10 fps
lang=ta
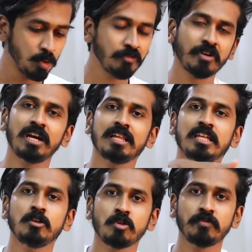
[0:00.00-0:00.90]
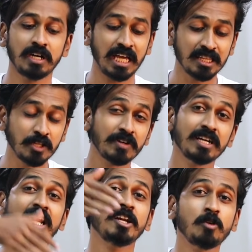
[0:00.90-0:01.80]
ஒரு ஃப்ரெண்ட்லேருந்து இன்னொரு ஃப்ரெண்டு அந்த
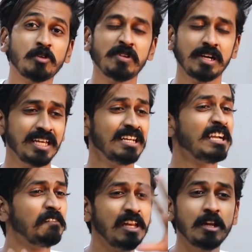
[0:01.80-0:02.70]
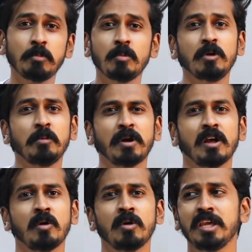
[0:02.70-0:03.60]
ஃப்ரெண்டால் இன்னொரு ஃப்ரெண்டு வெளியில் போகும்போது
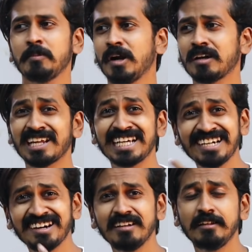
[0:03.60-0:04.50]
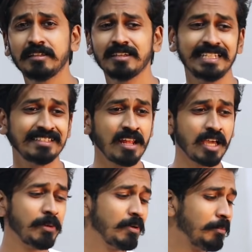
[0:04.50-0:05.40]
பழக்கம் நீங்கள் பார்க்குற கேர்ள்ஸ்
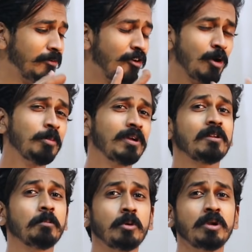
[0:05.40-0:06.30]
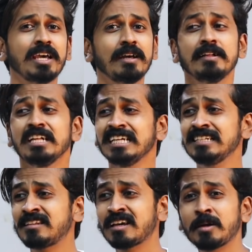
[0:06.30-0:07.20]
இன்ஸ்டாகிராமில் இப்போ ஃபாலோ பண்ணுற பொண்ணுங்க
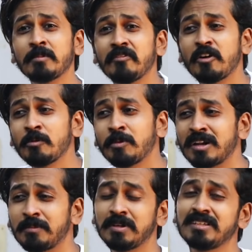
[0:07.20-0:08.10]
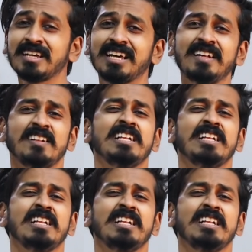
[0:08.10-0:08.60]
இன்ஸ்டாகிராமில் ஃபாலோ பண்ணுற பசங்க